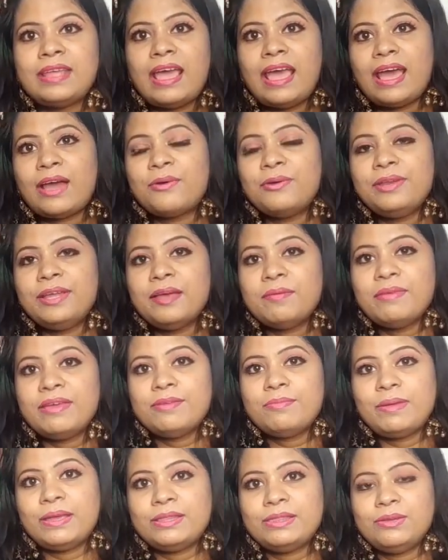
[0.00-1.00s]

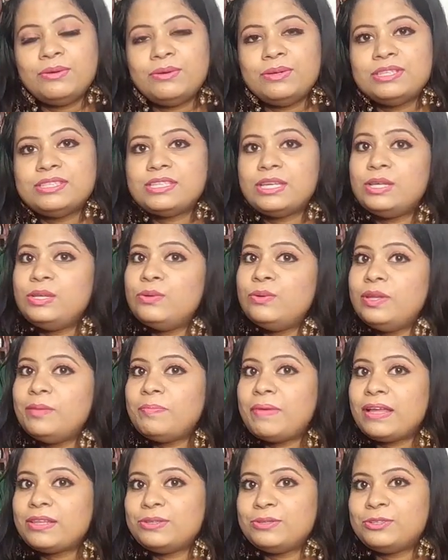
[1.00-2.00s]
অ্যাকোরিয়ামের ভেতর যে নুড়ি
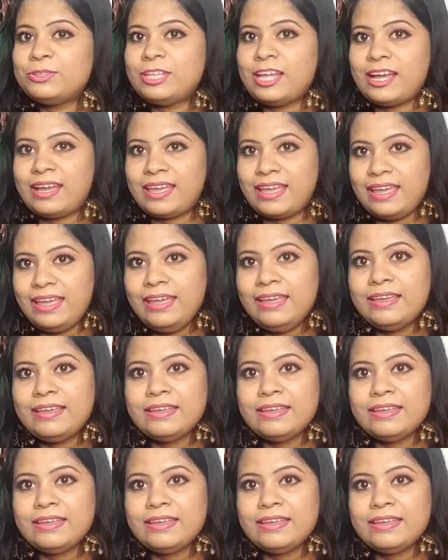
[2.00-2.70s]
পাথর থাকে